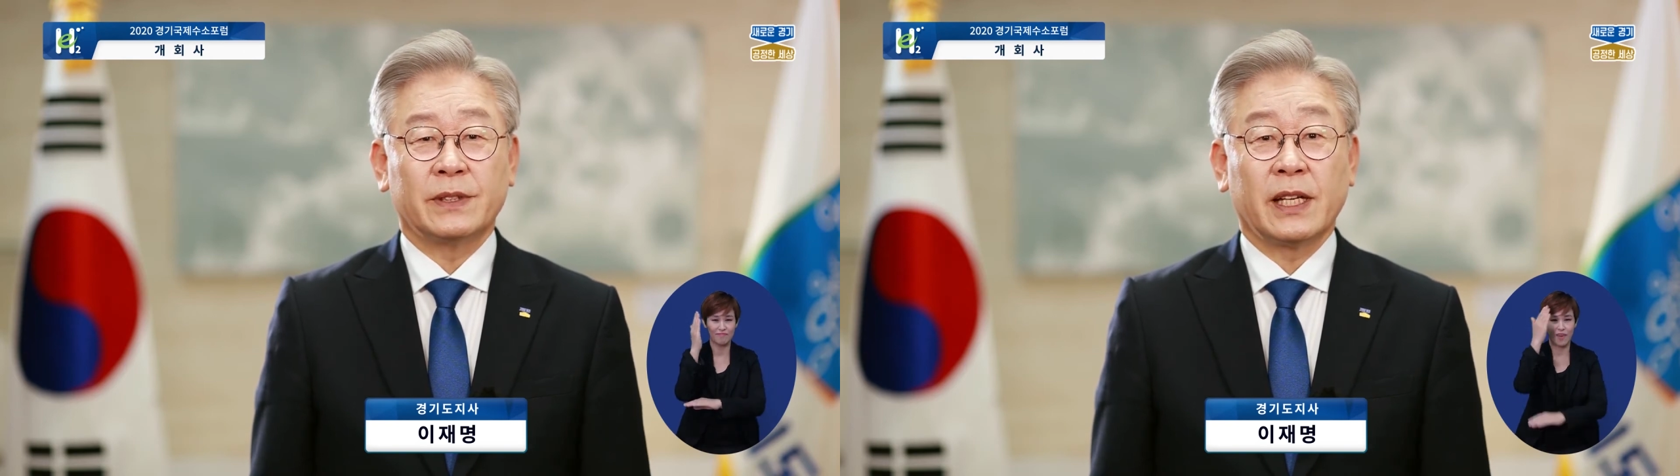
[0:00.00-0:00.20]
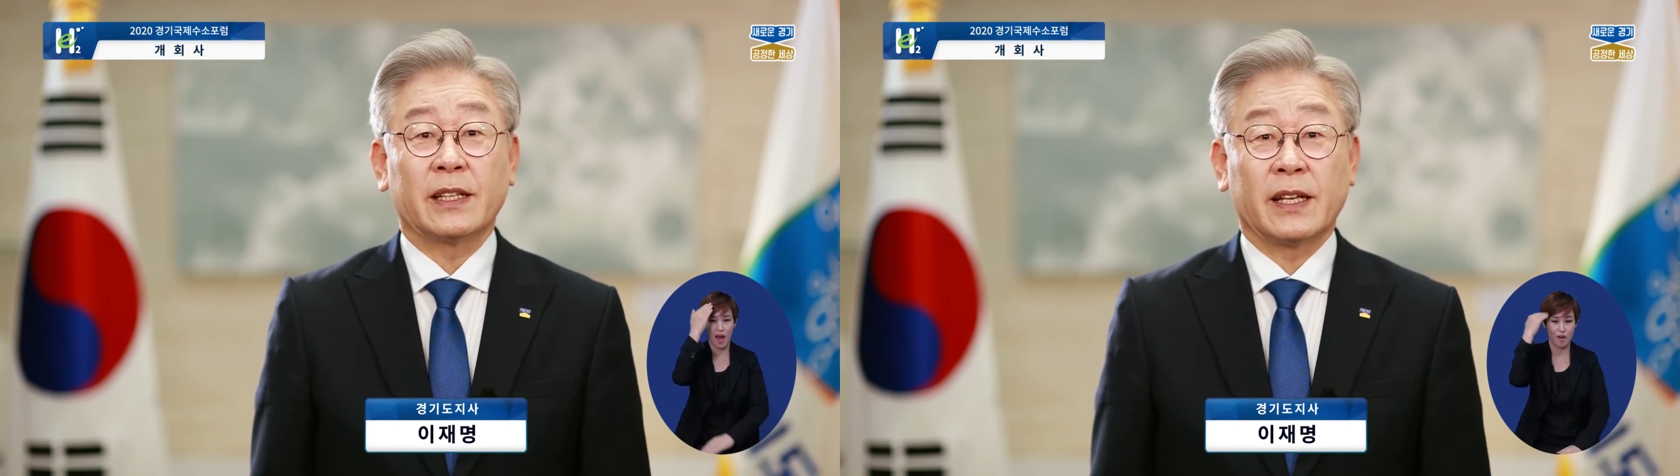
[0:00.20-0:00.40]

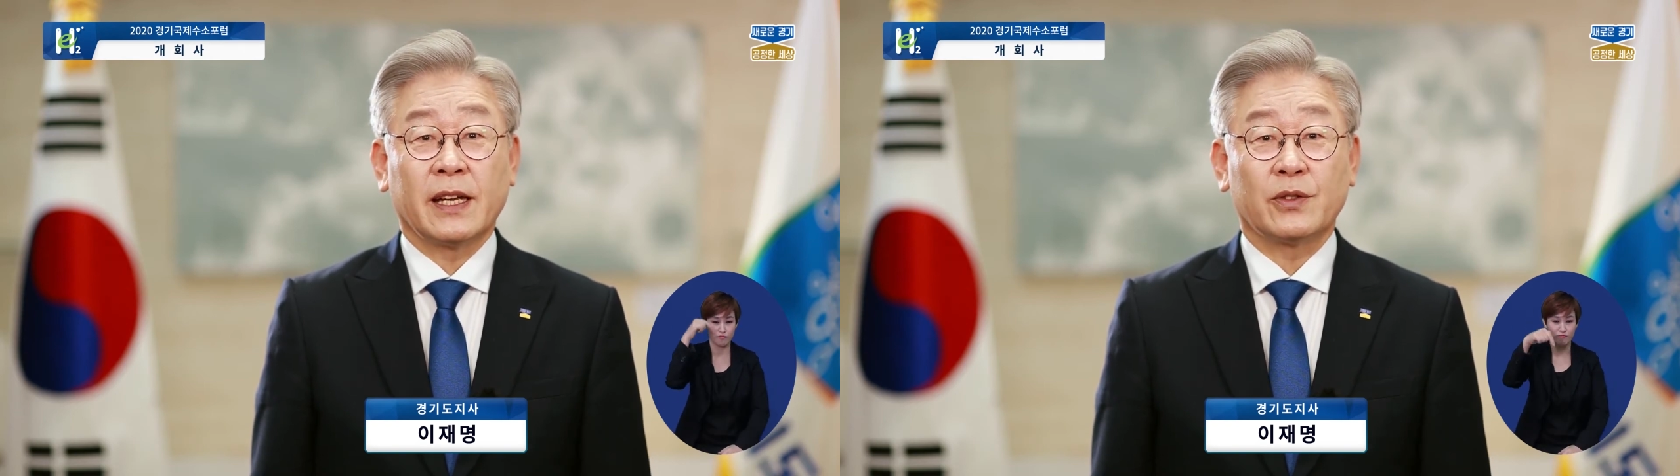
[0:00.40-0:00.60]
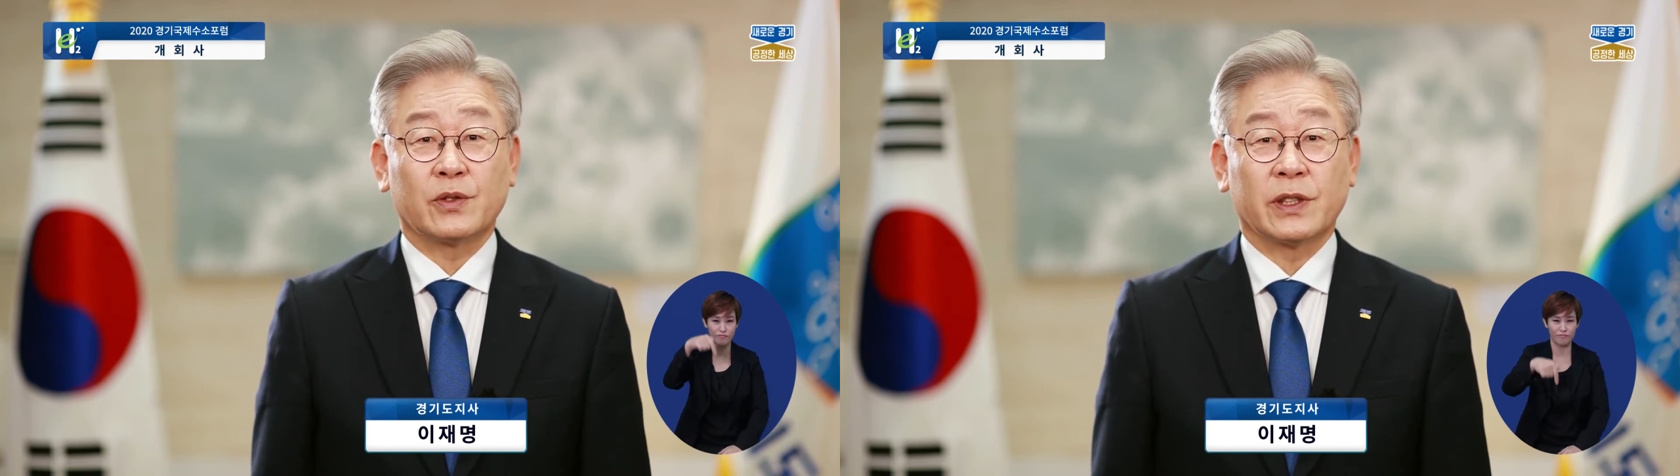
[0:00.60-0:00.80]

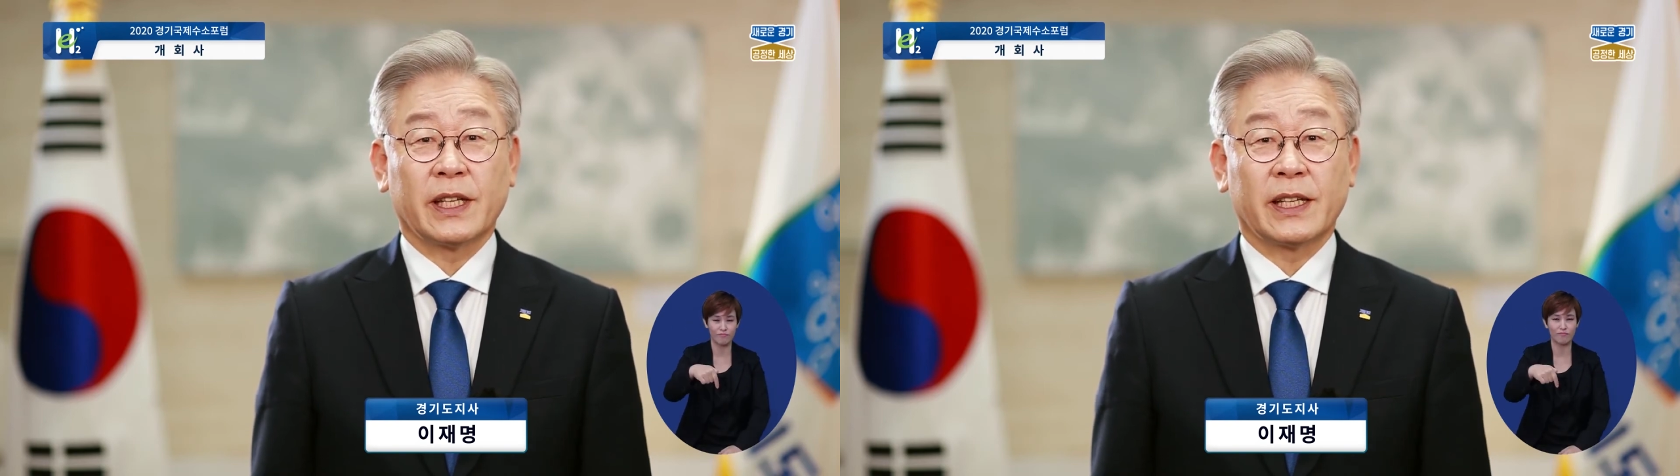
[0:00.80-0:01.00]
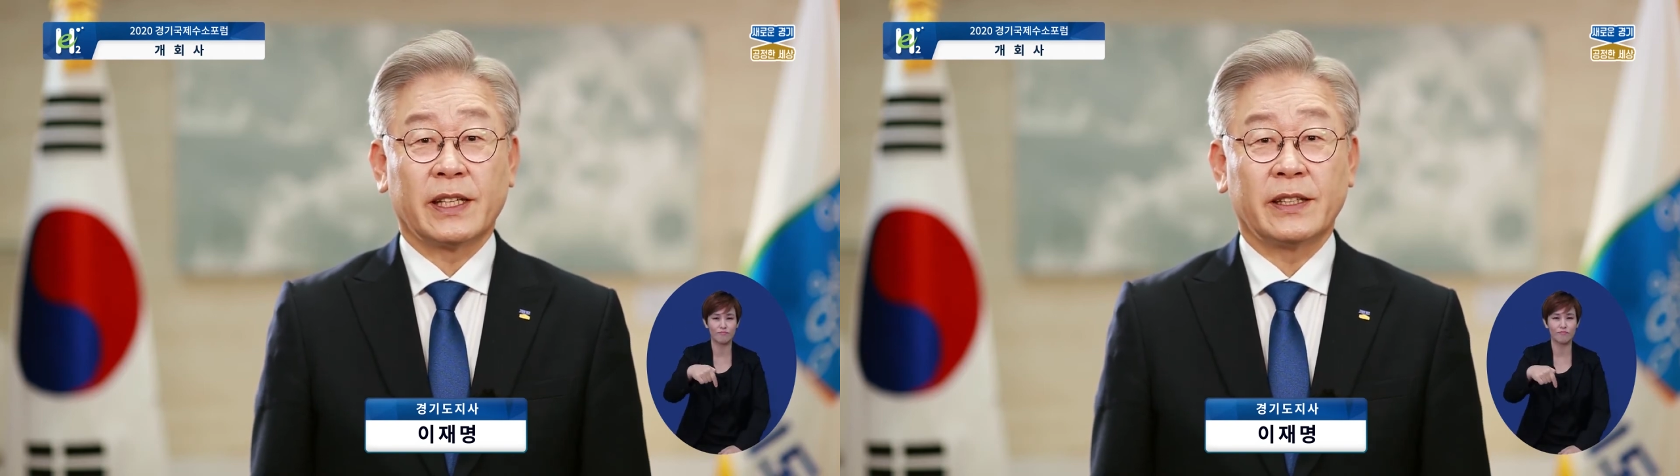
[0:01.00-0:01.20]
생태계
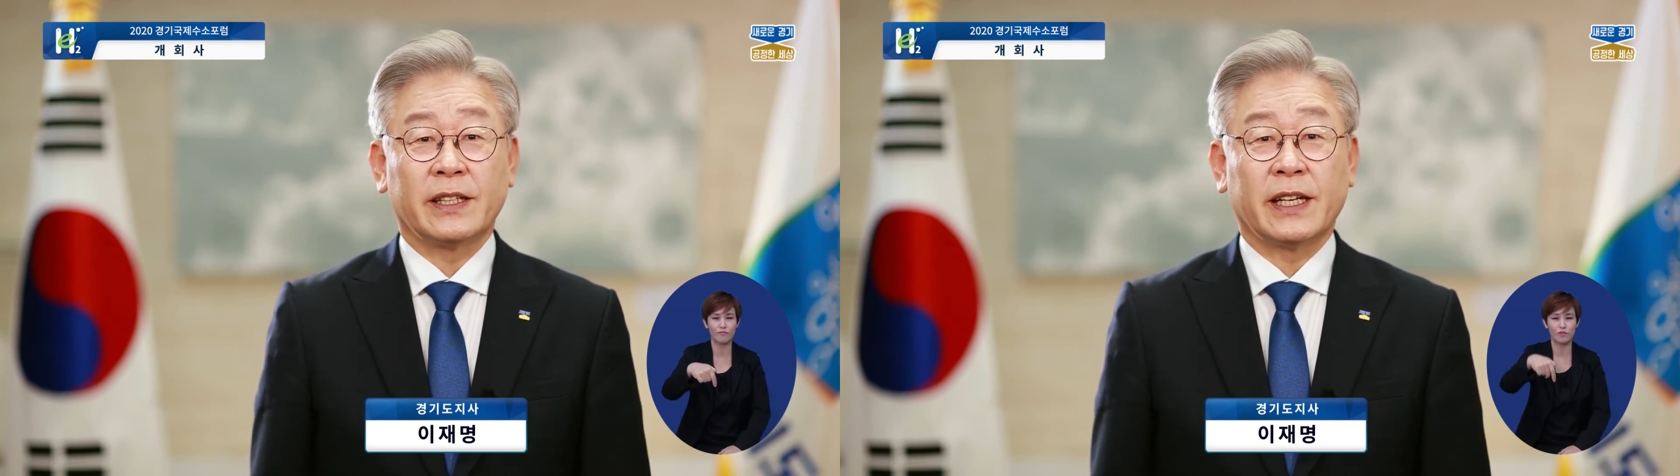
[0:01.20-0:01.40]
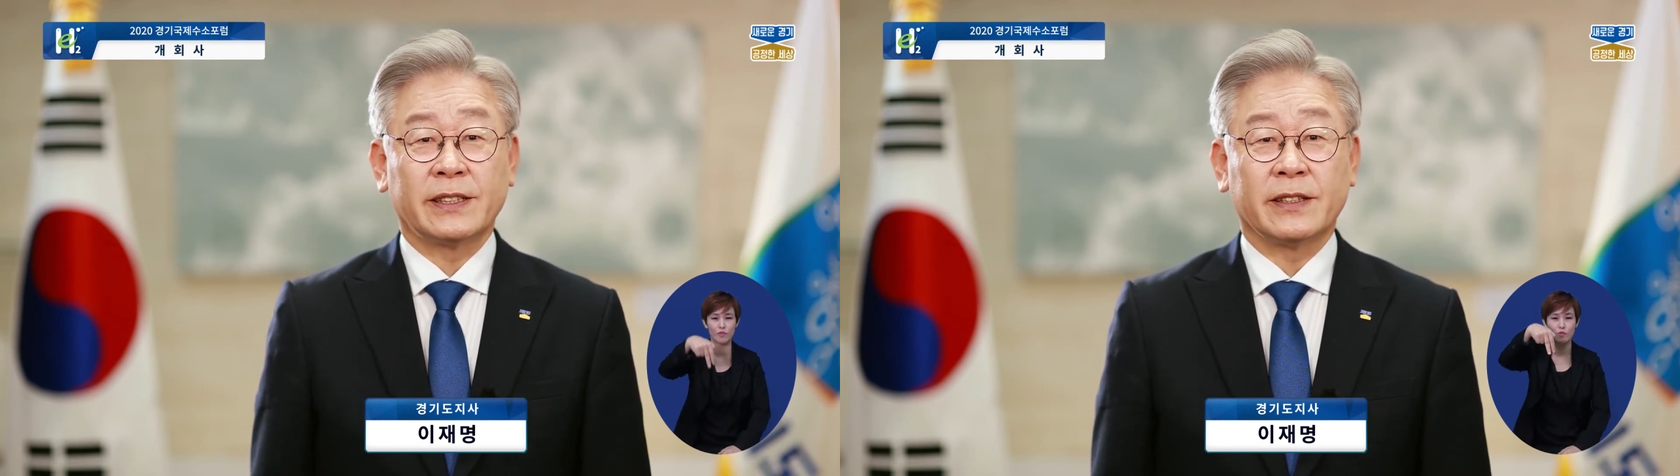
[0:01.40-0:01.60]
조성에
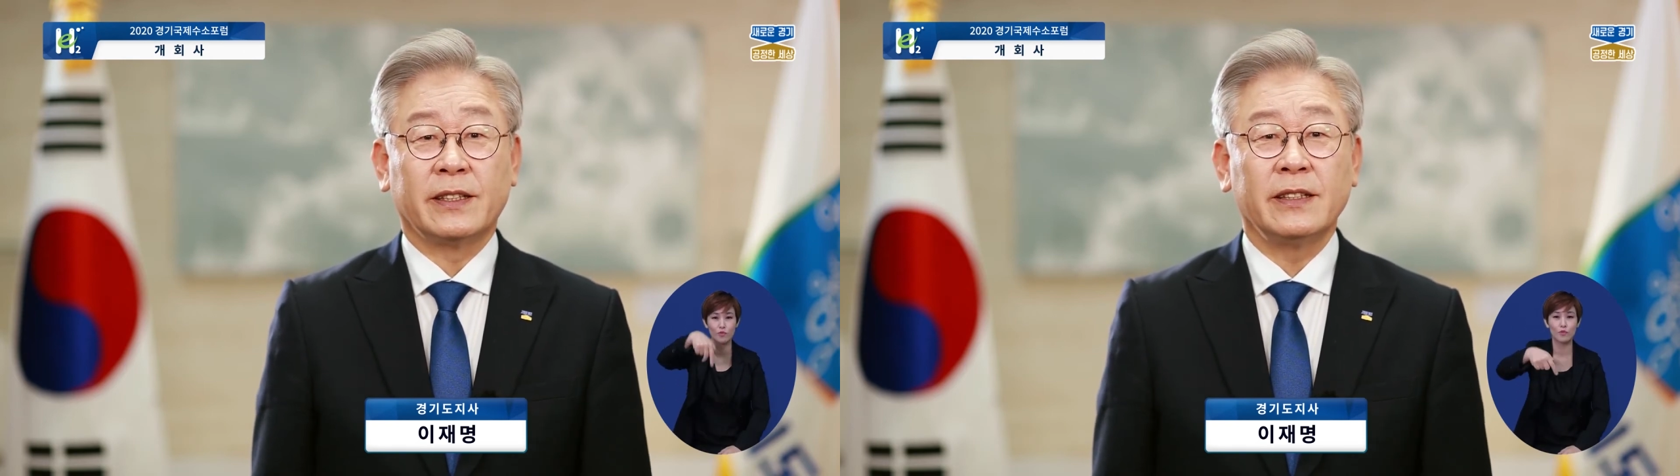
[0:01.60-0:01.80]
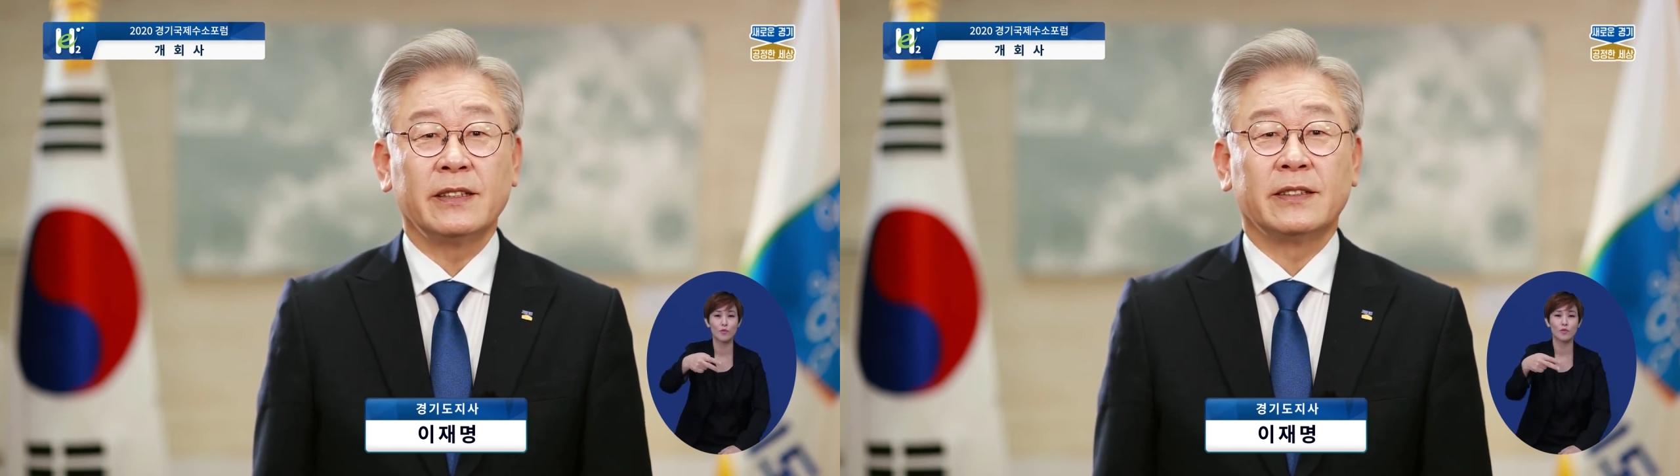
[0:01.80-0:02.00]

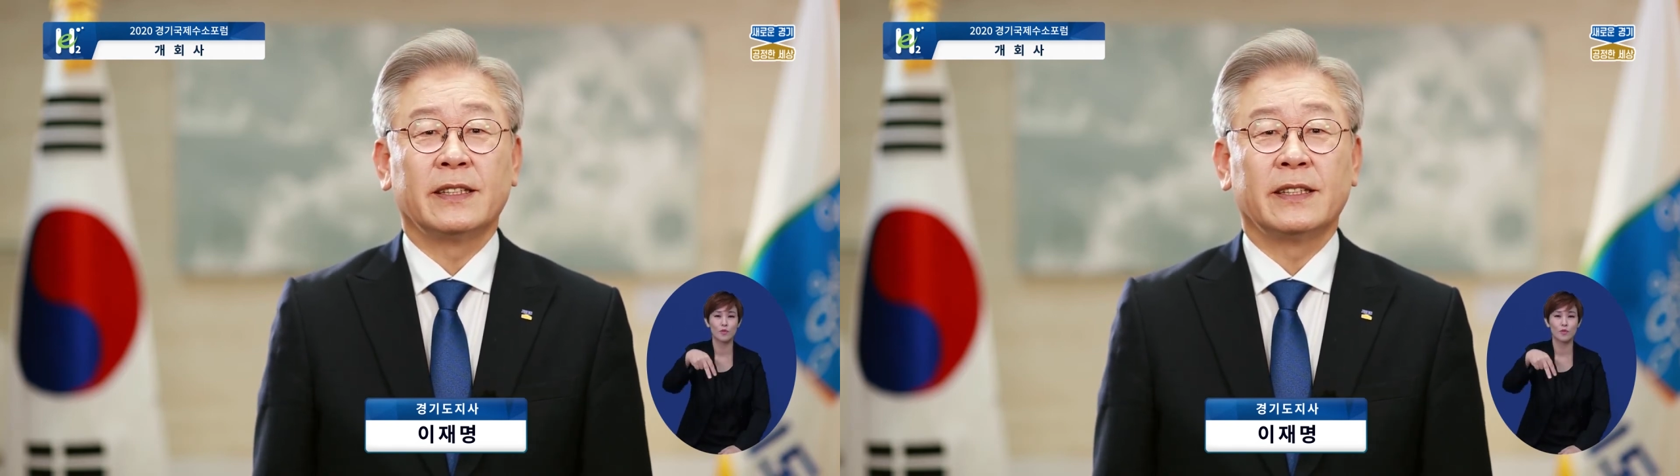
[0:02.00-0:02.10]
기여해서